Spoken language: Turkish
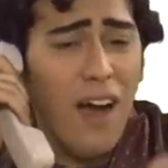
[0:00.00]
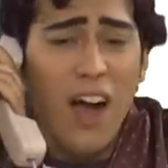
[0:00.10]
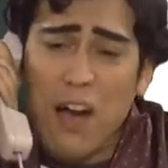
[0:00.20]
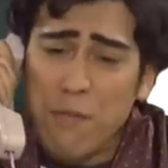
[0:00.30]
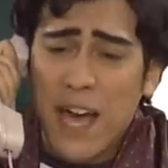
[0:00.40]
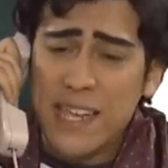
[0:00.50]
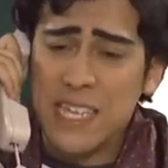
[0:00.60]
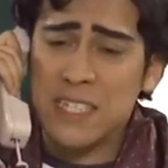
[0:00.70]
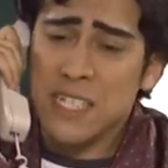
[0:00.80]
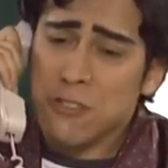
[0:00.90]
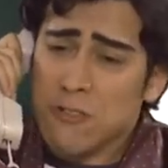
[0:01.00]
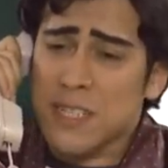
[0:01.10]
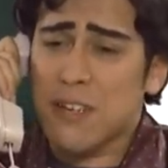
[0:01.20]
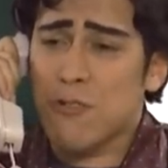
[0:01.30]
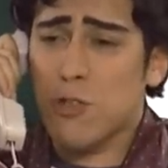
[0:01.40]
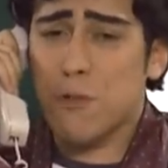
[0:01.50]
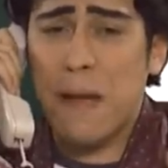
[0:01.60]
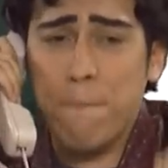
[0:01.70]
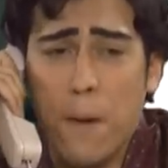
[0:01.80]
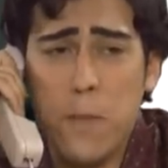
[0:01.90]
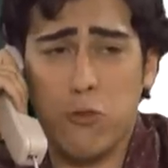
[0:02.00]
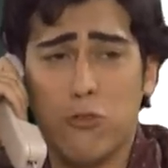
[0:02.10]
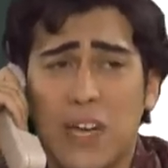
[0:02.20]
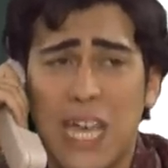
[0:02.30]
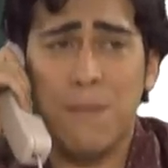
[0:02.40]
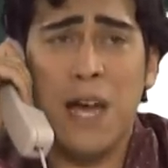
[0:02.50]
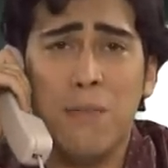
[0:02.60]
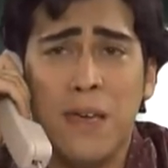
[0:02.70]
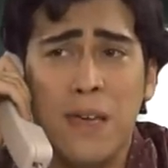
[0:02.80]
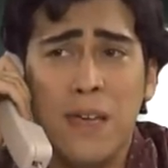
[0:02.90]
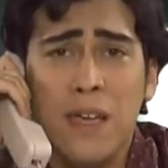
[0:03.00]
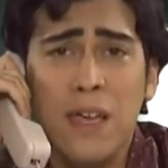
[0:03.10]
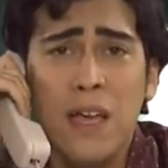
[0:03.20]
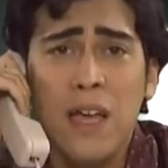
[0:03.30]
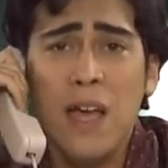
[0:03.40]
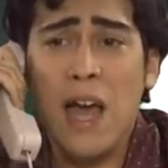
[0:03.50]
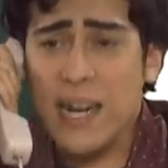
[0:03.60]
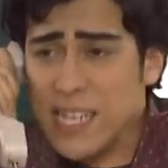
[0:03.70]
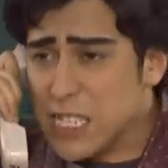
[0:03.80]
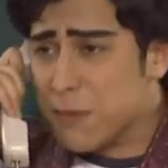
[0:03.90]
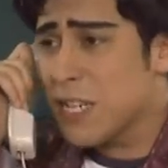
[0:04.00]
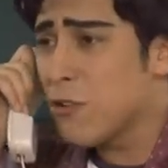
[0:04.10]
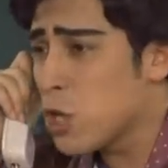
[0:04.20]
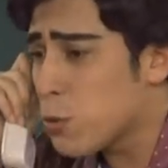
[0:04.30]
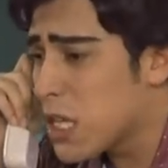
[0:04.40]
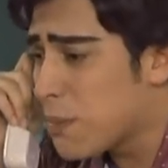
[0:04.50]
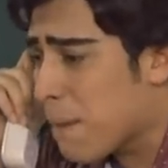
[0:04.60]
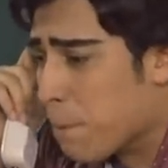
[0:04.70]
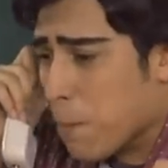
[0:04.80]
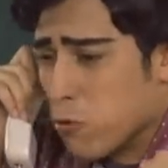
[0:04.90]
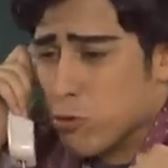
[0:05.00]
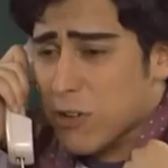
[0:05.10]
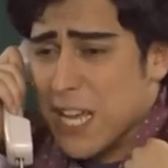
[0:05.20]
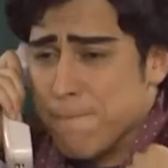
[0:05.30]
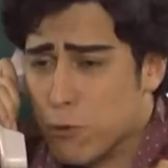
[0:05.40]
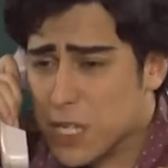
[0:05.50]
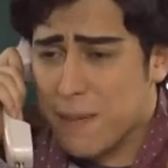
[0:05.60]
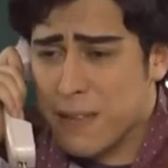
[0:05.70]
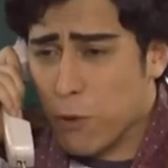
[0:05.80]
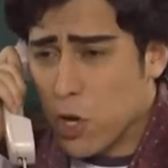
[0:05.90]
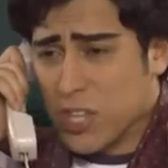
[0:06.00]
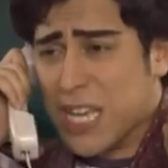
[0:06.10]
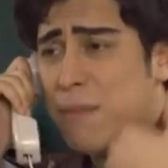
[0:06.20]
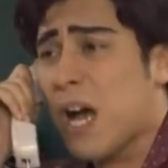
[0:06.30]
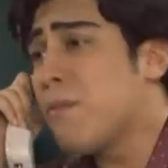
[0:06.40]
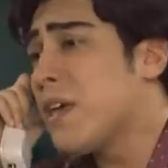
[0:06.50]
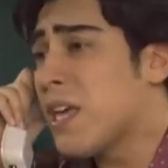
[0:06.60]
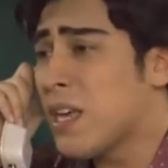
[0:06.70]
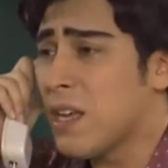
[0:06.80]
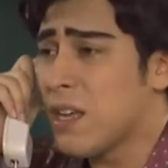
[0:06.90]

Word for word: Abi herkes nasıl onları konuşur? Ben popçu Turgay'ım abi. Herkes beni konuşmalı. Ben popçu Turgay'ım. Burada ben boştayım abi.